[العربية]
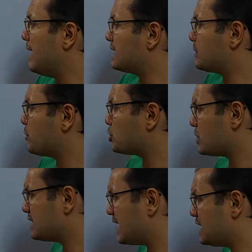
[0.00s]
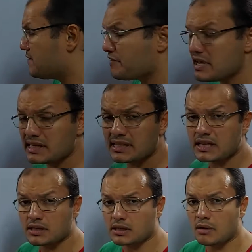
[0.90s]
expressions and phrases
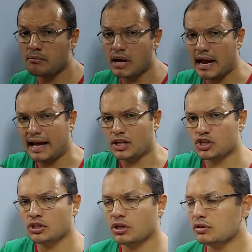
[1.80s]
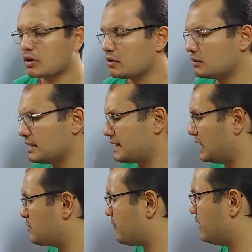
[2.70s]
some علشان تقدر
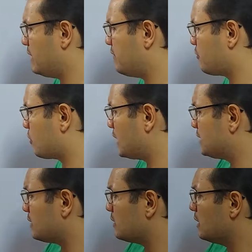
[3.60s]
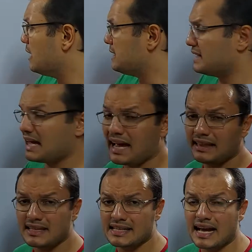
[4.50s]
تستخدمها في الايه في الرايتنج
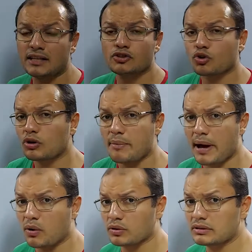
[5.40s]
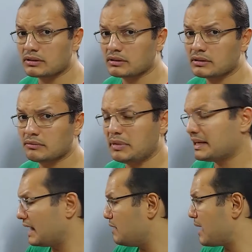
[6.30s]
يتحدث عن توك اباوت
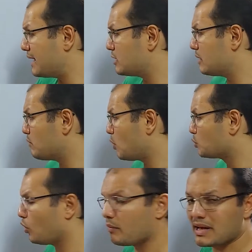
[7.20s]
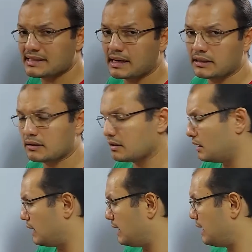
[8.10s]
بيتكلم عن موضوع مثلا
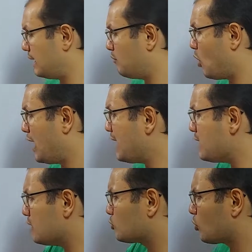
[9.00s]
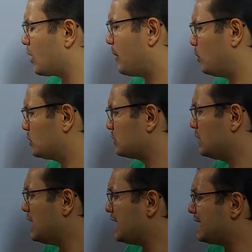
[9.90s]
آه، معين توك اباوت
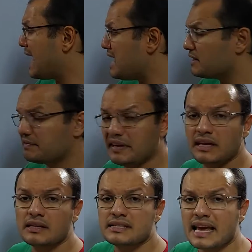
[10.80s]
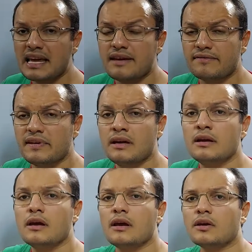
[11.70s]
جيد فيه سيء فيه
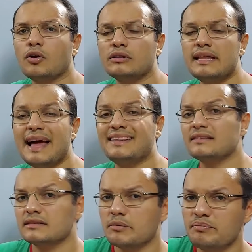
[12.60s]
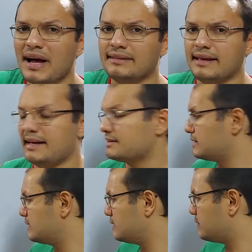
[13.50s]
good at bad at
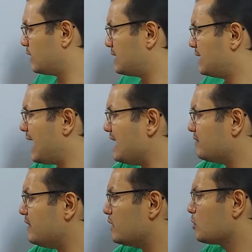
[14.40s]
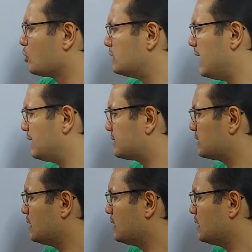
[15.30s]
فجيد فيه good at